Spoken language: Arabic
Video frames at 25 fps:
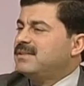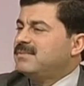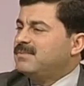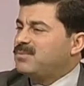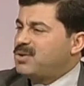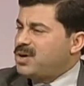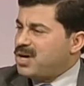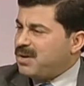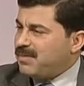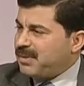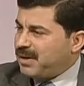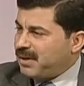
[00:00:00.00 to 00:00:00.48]

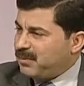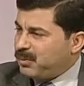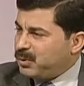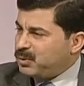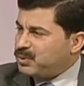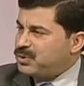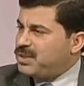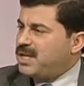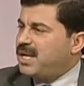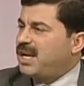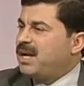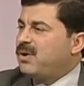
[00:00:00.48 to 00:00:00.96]
مؤامرة
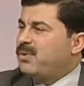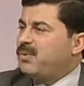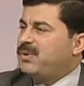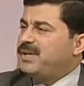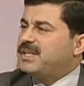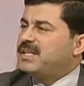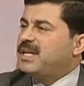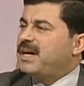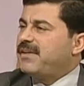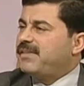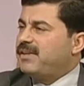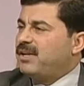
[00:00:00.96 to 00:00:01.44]
موجودة على
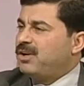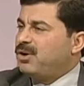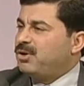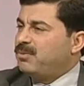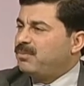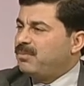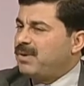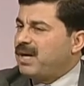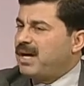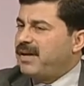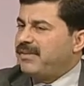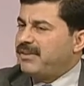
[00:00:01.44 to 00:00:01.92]
هوية هذه
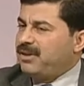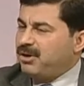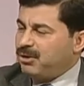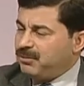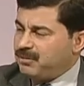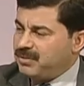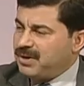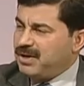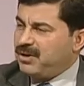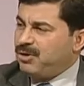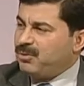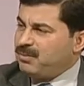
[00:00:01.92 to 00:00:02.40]
الأمة هذه
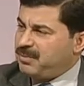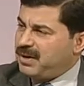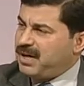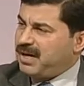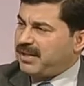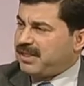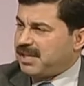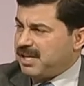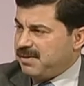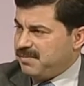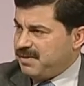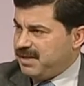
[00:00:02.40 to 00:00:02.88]
الأمة أمة
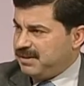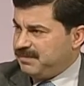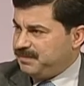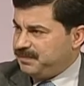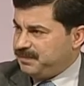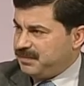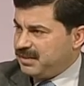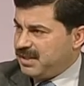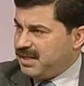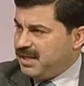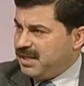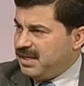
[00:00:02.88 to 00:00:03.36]
عظيمة
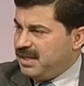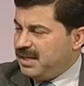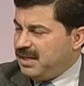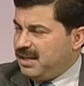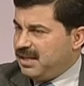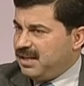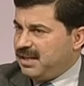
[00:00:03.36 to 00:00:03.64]
نعم.